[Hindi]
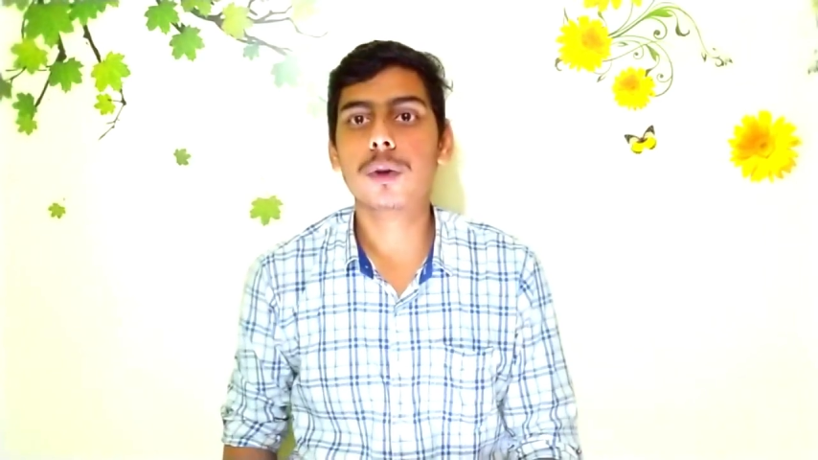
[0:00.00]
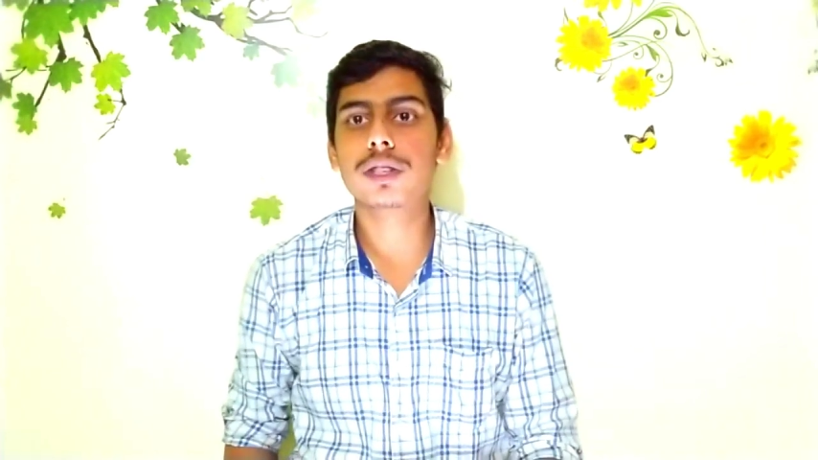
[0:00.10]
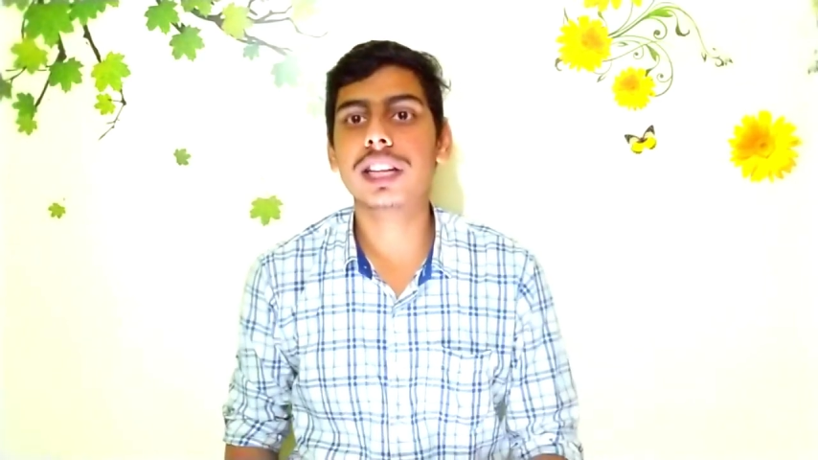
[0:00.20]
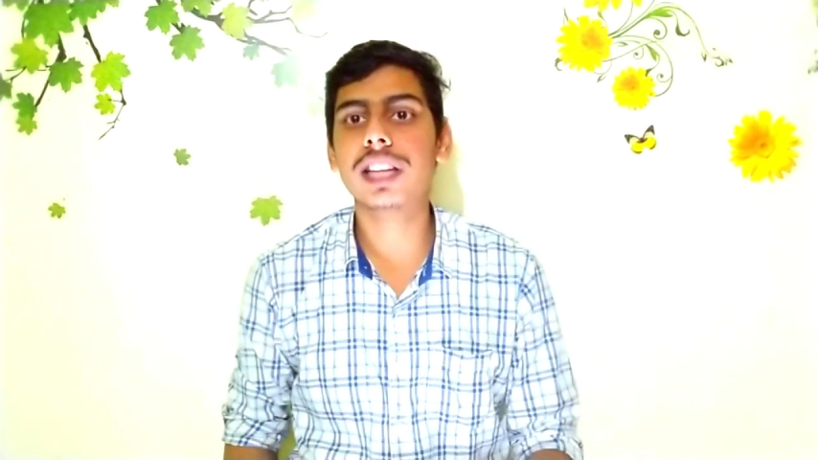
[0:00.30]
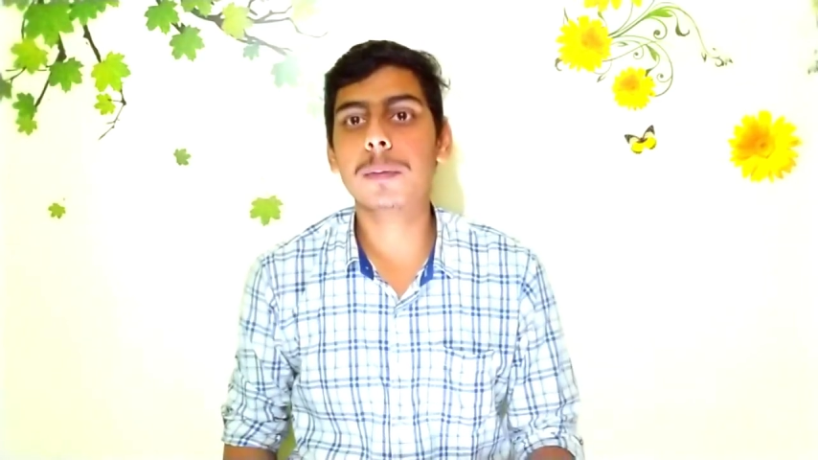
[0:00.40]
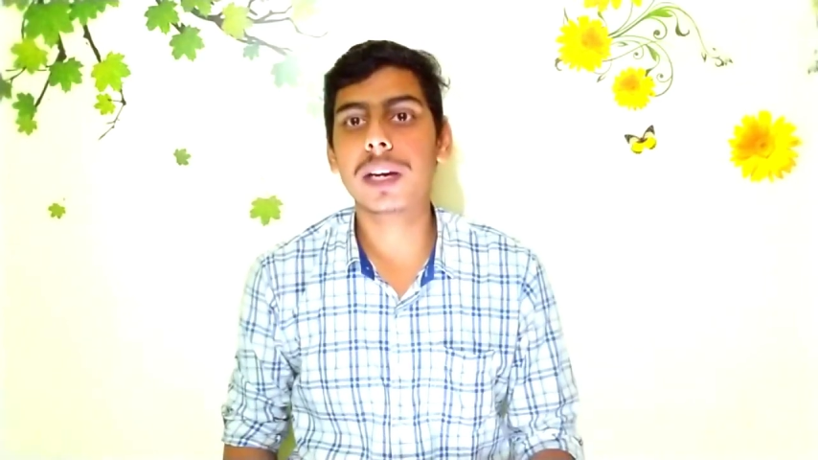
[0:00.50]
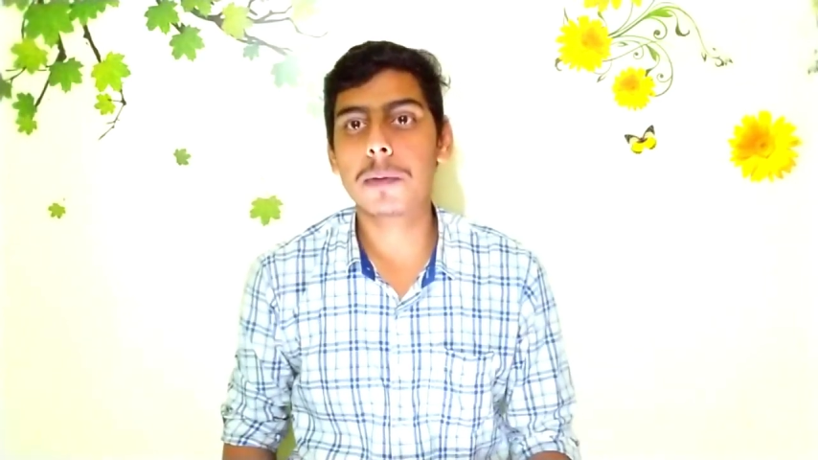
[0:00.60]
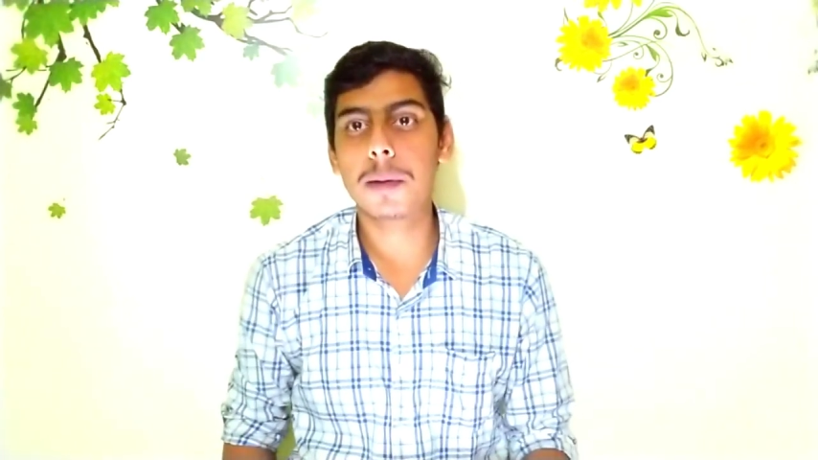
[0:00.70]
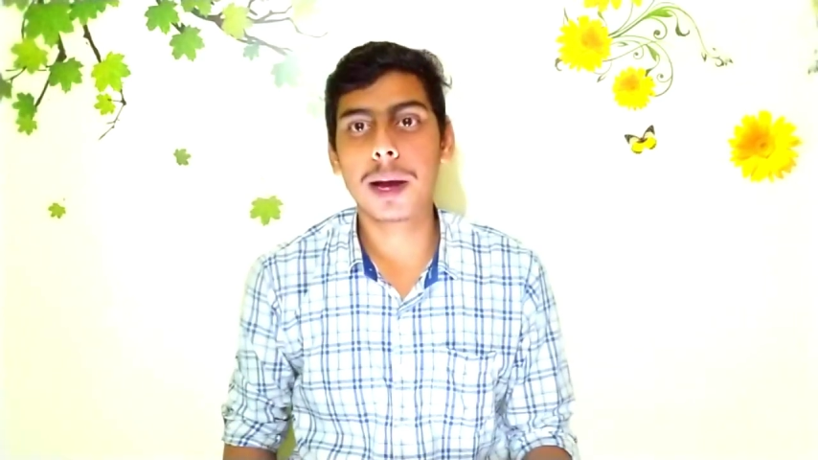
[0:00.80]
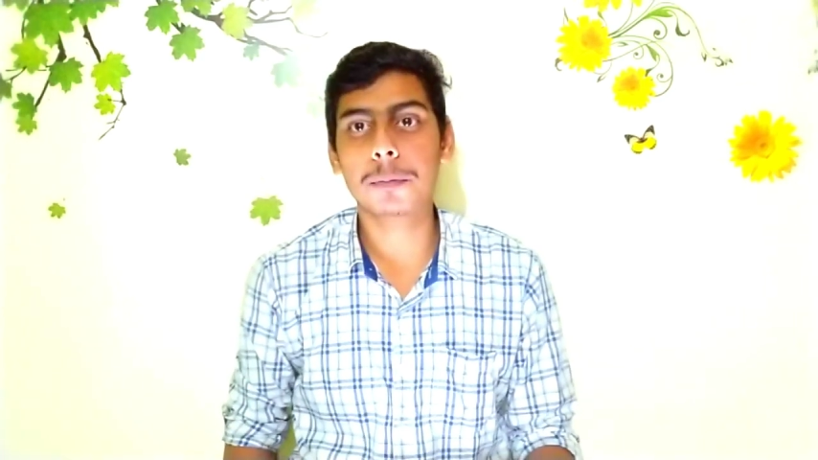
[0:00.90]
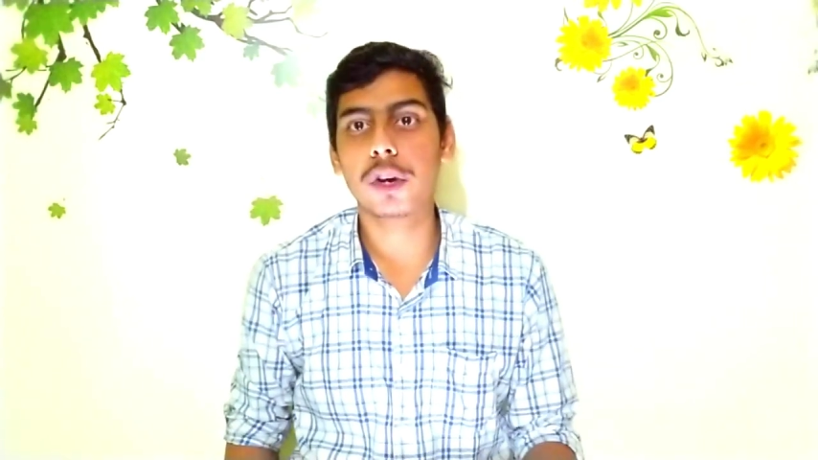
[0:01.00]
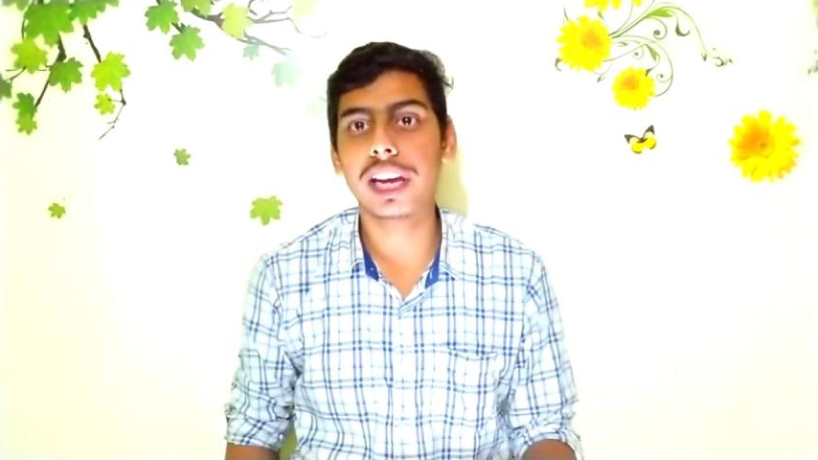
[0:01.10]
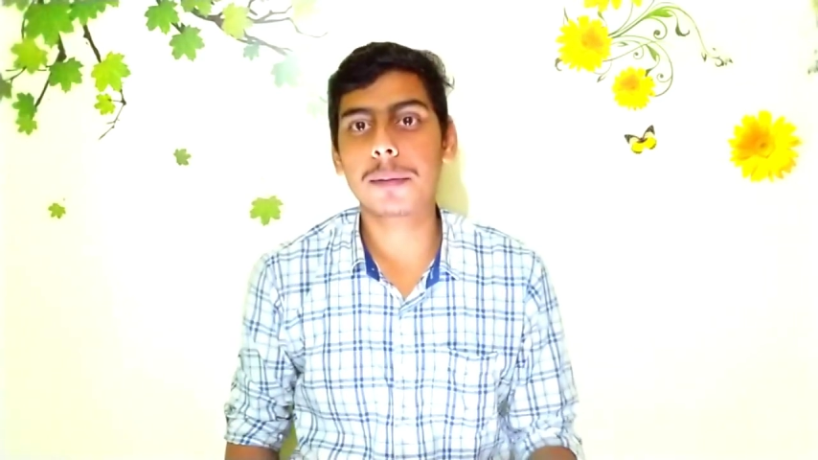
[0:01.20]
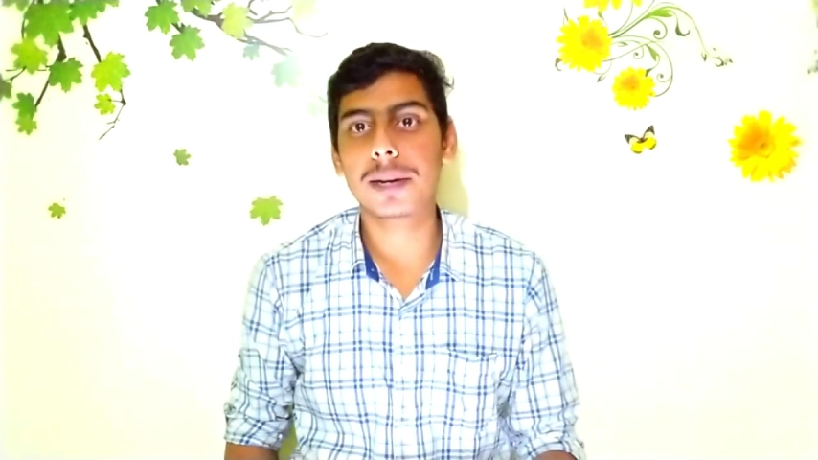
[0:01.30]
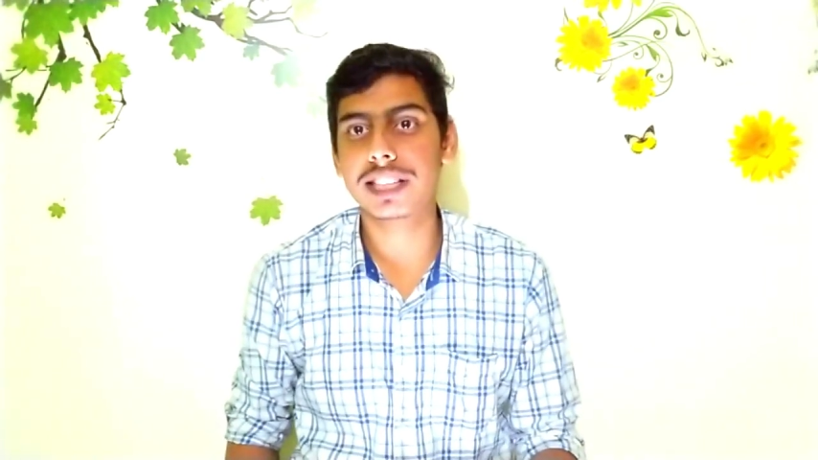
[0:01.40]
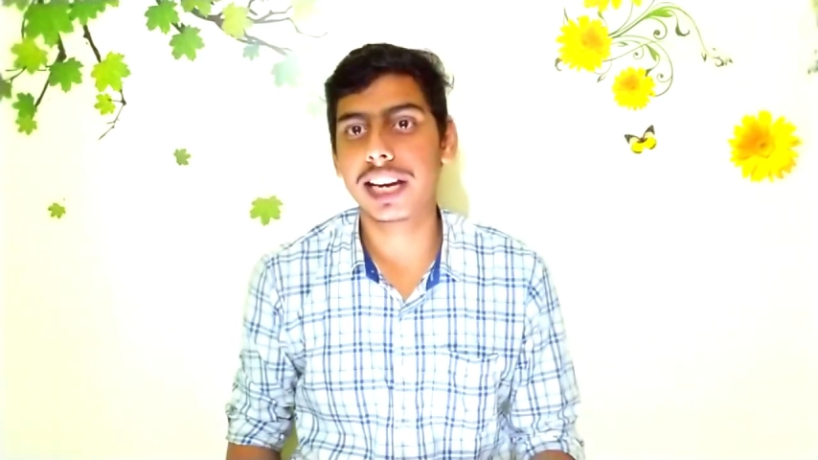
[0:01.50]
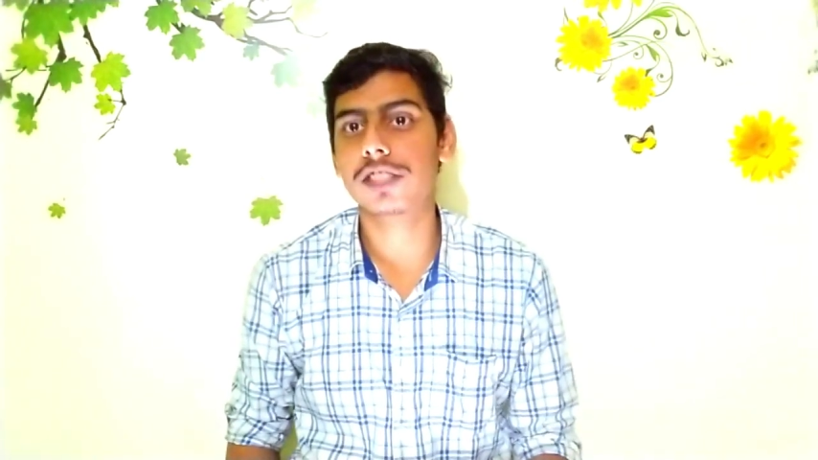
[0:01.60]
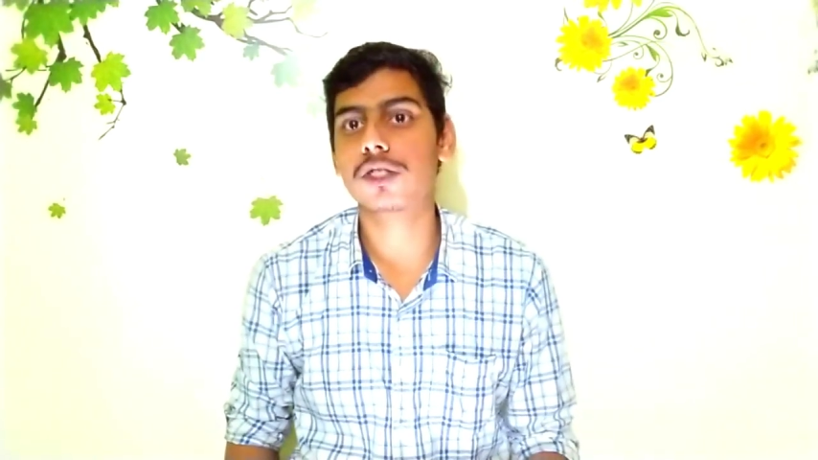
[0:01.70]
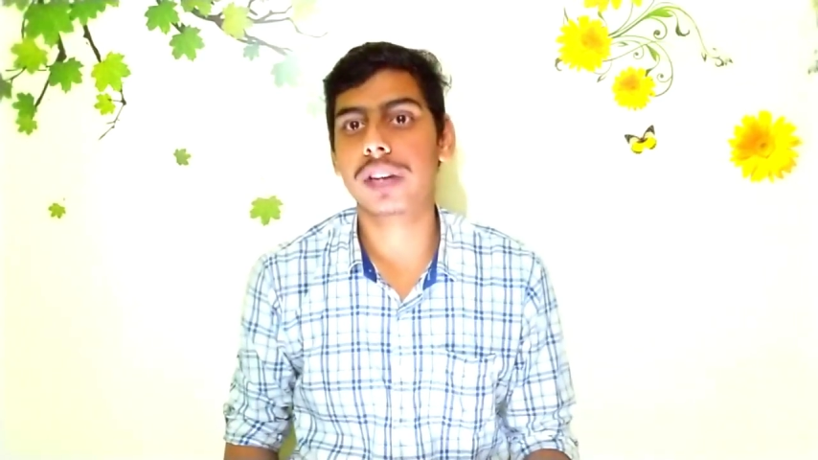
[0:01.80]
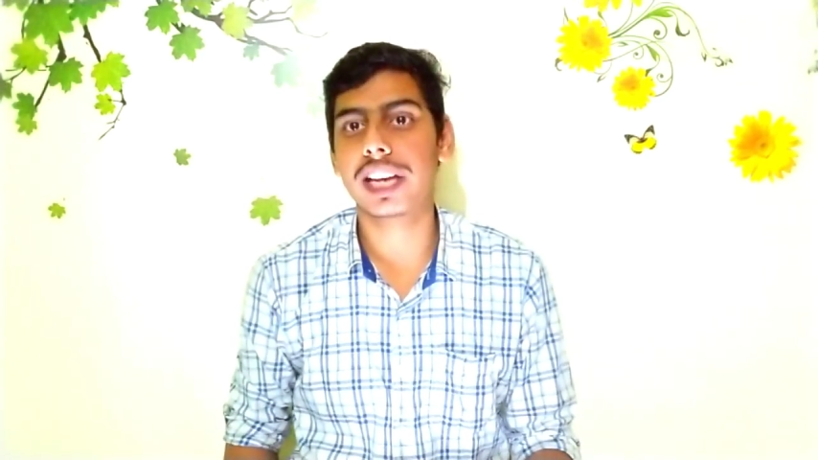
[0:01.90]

उसके अंदर मिनिमम आपको एक परसेंट जो